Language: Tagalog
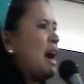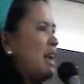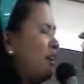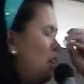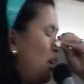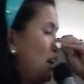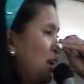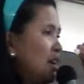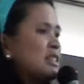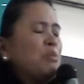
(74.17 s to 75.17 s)
tayo
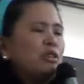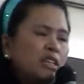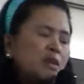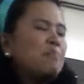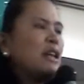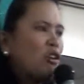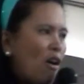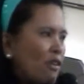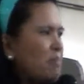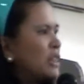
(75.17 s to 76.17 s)
sa Municipal
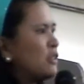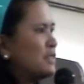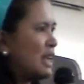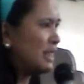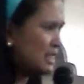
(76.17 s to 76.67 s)
Government of San